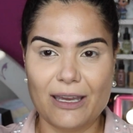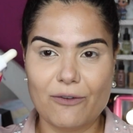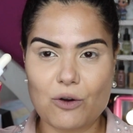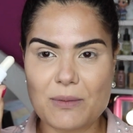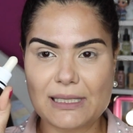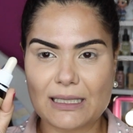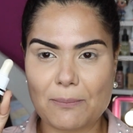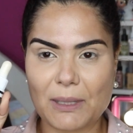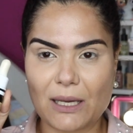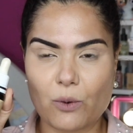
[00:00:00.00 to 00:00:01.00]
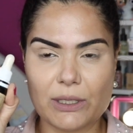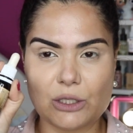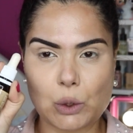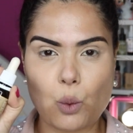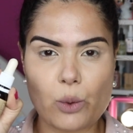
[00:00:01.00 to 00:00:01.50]
Eu vou começar aqui pela cor
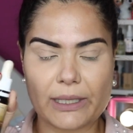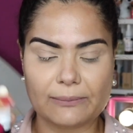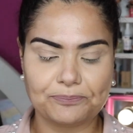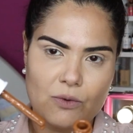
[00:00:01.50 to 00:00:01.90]
escura,